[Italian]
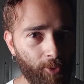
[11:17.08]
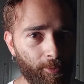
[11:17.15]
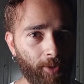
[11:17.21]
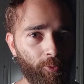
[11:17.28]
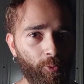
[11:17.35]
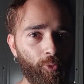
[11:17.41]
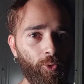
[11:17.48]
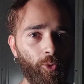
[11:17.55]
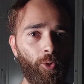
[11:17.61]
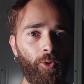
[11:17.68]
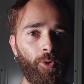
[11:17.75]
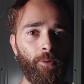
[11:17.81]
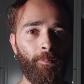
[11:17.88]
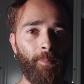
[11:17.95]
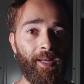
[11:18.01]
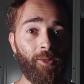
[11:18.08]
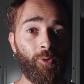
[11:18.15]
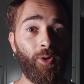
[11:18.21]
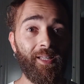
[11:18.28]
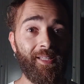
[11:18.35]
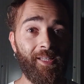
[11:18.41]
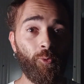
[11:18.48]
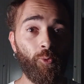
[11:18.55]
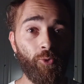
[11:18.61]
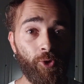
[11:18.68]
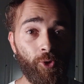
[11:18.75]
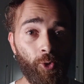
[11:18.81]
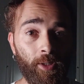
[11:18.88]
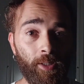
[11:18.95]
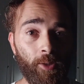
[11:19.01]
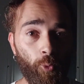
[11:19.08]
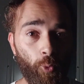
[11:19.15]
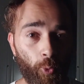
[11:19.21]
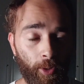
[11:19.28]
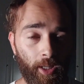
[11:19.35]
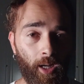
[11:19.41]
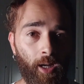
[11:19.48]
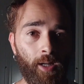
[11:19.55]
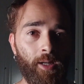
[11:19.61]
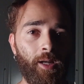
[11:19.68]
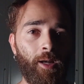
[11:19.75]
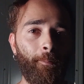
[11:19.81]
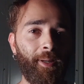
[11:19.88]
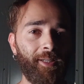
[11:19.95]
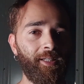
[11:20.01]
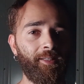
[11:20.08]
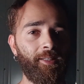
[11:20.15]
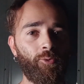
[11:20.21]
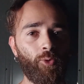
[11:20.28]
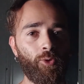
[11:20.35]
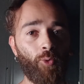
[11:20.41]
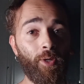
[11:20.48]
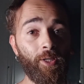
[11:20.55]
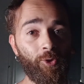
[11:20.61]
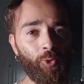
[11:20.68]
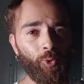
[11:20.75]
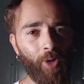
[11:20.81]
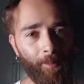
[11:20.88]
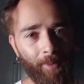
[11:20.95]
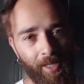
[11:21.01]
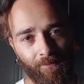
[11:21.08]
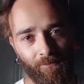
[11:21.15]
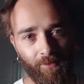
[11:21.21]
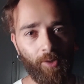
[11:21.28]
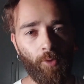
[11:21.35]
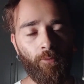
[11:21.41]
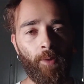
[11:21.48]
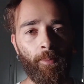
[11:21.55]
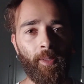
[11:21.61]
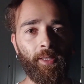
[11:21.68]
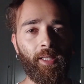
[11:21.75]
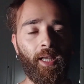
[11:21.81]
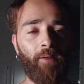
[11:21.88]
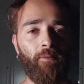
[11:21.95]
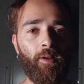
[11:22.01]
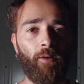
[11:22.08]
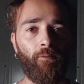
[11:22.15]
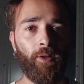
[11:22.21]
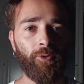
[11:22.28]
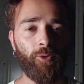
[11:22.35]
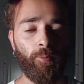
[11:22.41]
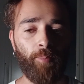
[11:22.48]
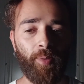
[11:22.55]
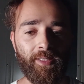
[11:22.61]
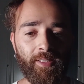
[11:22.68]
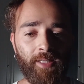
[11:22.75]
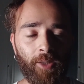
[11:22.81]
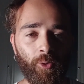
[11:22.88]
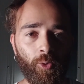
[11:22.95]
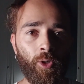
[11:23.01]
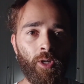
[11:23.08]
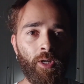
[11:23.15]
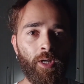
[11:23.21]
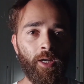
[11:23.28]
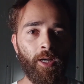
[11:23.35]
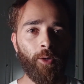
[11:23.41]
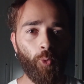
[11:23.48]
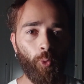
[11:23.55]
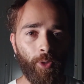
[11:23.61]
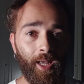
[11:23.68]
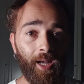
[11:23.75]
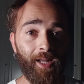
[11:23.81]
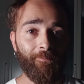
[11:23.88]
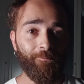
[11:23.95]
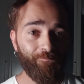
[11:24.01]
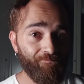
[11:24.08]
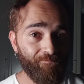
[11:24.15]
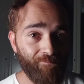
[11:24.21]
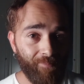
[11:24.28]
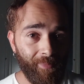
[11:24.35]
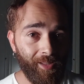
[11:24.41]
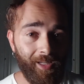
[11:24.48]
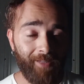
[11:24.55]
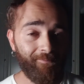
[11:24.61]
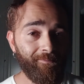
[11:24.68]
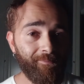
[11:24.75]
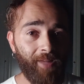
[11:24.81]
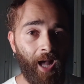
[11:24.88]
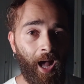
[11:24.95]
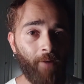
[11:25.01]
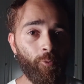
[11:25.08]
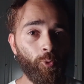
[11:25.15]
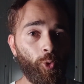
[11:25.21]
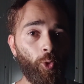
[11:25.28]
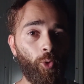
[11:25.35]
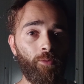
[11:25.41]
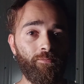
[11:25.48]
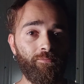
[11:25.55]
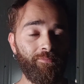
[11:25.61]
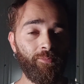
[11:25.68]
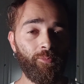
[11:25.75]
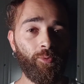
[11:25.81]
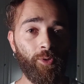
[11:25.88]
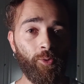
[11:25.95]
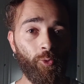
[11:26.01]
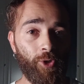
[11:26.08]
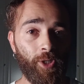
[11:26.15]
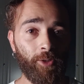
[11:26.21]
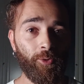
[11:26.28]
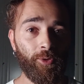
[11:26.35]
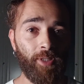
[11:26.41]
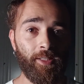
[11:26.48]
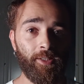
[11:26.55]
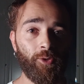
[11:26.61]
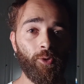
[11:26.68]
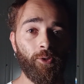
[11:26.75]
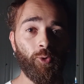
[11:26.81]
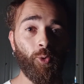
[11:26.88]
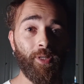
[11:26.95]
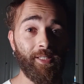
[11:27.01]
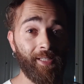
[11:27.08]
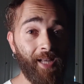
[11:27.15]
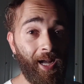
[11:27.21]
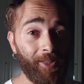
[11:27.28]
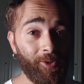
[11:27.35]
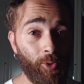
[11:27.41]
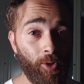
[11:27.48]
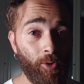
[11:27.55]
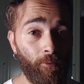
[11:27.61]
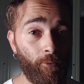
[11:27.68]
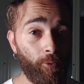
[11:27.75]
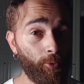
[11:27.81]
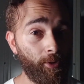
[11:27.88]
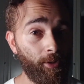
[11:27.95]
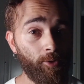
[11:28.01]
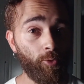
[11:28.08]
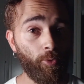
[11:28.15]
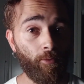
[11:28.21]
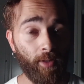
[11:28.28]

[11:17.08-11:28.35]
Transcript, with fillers: soprattutto in merito all'esecuzione di Rukia, basati sui suoi giuramenti, ovviamente, che aveva fatto in passato, Rukia ha avuto in un certo senso il suo riscatto nei confronti di suo